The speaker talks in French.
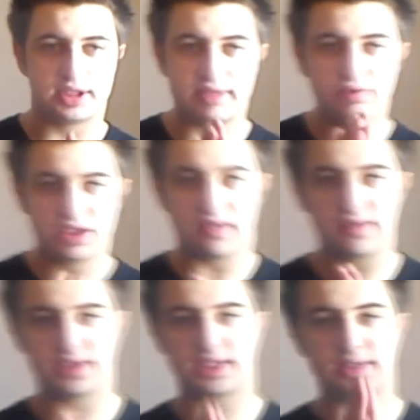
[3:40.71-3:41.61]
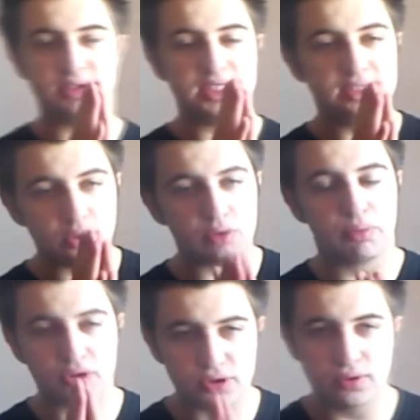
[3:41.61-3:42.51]
si vous avez, si dans le
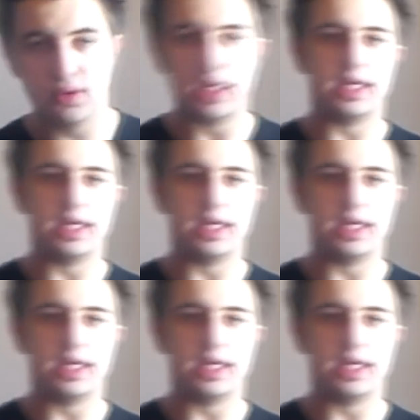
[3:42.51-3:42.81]
morceau,